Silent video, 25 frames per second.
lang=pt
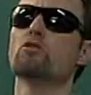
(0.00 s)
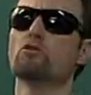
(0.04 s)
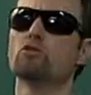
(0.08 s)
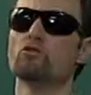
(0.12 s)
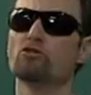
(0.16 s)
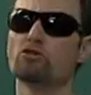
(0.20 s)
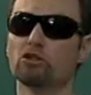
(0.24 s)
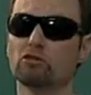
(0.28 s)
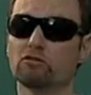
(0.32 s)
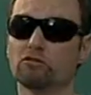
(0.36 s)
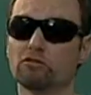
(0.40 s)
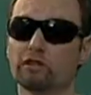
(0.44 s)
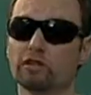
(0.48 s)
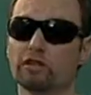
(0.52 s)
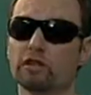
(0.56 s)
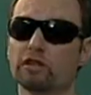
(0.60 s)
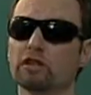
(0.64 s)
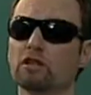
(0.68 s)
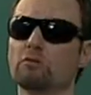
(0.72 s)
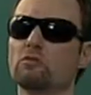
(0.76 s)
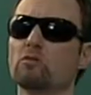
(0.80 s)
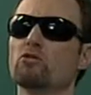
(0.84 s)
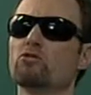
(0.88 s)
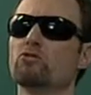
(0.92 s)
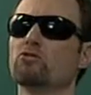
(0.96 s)
O
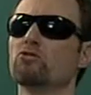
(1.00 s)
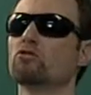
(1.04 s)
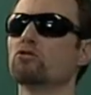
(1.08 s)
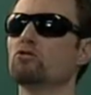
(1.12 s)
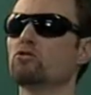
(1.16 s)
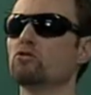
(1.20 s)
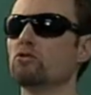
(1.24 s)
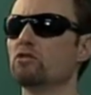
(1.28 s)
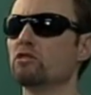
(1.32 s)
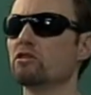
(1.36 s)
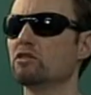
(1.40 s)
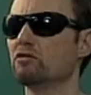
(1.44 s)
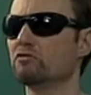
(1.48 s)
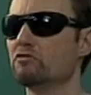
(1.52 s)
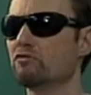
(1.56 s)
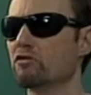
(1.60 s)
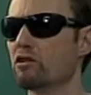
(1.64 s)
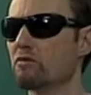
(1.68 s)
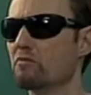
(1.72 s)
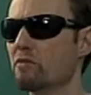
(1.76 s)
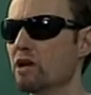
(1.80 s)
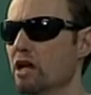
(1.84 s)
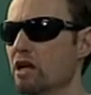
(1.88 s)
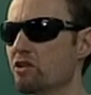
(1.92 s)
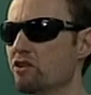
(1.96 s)
Giovanni é o meu instrutor de
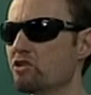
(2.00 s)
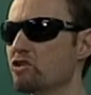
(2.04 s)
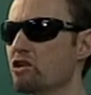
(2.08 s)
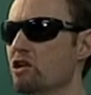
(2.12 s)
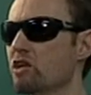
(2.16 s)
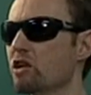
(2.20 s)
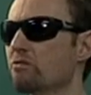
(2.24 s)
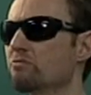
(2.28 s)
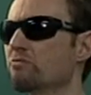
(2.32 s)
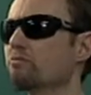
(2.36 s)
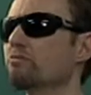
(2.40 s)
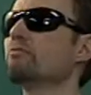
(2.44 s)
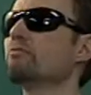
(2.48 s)
informática,